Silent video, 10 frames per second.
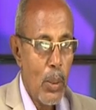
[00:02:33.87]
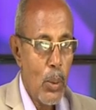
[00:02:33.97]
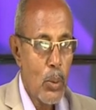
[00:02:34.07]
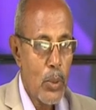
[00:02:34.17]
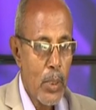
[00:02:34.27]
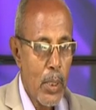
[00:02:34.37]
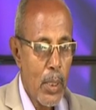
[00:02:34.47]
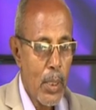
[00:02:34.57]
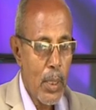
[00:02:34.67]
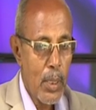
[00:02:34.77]
حظي
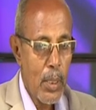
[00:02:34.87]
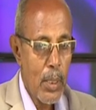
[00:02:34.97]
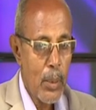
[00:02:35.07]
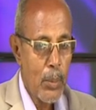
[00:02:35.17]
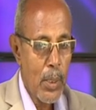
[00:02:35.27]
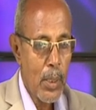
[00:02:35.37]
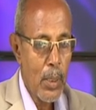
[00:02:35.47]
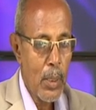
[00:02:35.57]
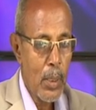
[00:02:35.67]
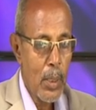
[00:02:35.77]
كثير من
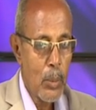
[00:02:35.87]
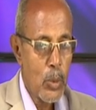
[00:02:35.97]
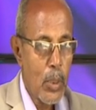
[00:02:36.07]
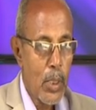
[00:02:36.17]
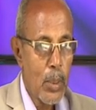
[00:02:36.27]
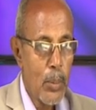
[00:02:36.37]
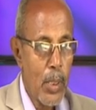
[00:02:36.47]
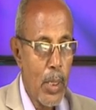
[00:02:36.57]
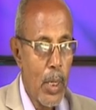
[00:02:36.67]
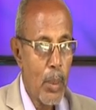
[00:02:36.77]
المستخدمين
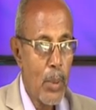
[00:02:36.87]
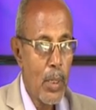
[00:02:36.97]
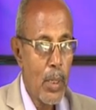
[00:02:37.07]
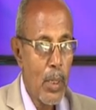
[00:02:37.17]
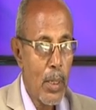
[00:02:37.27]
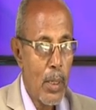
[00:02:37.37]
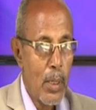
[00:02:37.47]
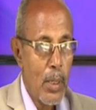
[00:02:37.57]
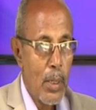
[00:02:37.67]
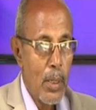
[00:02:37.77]
لها
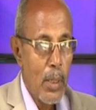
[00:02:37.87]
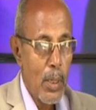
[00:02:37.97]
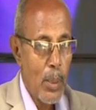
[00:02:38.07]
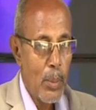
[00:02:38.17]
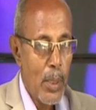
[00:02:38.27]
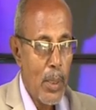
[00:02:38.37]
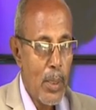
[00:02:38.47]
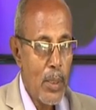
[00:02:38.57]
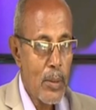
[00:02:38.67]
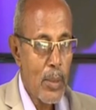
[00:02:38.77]
بالرزق